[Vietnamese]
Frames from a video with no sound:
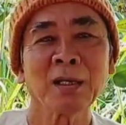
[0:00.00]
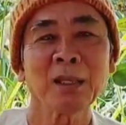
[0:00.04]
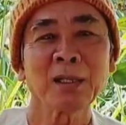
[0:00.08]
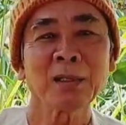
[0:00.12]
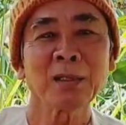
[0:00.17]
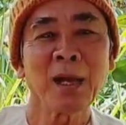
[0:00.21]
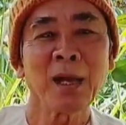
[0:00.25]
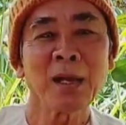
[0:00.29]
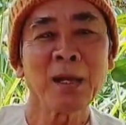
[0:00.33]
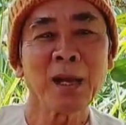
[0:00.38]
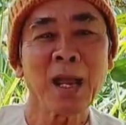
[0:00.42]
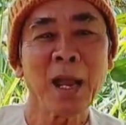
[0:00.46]

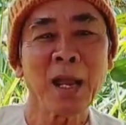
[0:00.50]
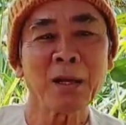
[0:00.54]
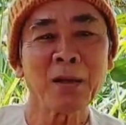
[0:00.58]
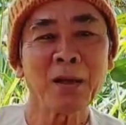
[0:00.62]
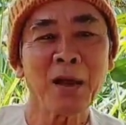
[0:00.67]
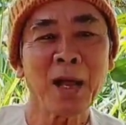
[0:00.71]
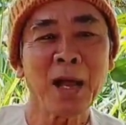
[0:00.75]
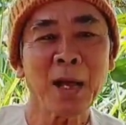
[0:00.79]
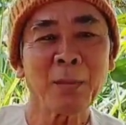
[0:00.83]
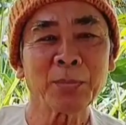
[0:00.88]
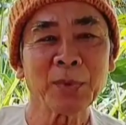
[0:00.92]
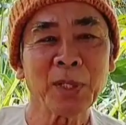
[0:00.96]
cái tai nạn
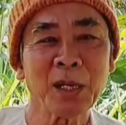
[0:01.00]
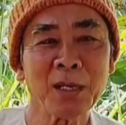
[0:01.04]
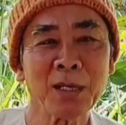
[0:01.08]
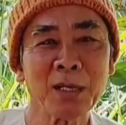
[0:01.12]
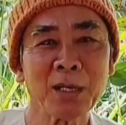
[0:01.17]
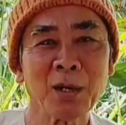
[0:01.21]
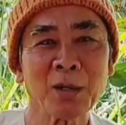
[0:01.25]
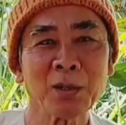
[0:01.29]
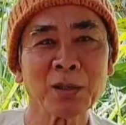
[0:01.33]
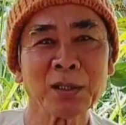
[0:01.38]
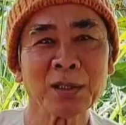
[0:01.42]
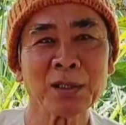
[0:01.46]
nó ập
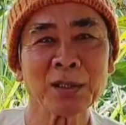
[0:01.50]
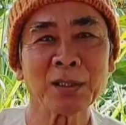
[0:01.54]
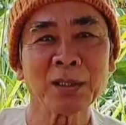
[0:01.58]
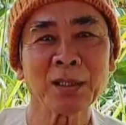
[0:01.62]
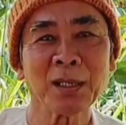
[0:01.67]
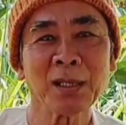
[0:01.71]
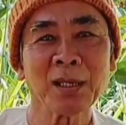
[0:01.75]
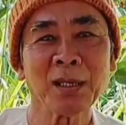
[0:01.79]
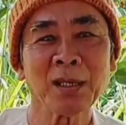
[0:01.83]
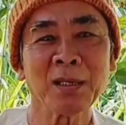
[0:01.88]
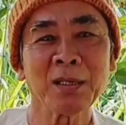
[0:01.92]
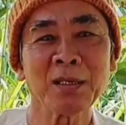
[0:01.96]
tới rồi
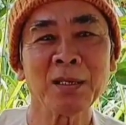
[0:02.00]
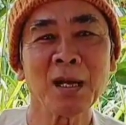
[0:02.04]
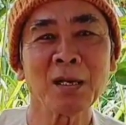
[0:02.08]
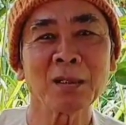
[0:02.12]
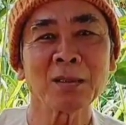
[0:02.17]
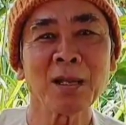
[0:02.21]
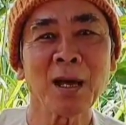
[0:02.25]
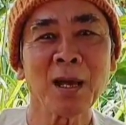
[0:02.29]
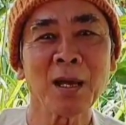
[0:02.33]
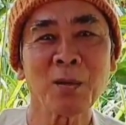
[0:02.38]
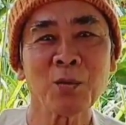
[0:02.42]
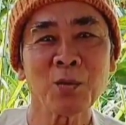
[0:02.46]
thì
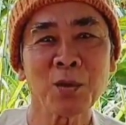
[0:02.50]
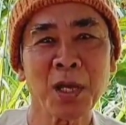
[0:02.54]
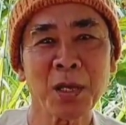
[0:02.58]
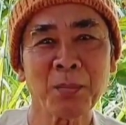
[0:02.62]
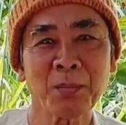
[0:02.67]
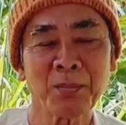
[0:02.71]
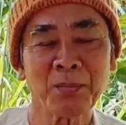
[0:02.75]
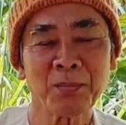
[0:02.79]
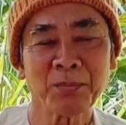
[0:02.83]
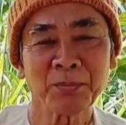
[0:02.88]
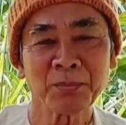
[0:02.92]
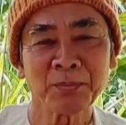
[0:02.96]
chở tay không
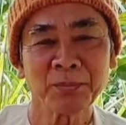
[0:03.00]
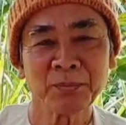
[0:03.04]
kịp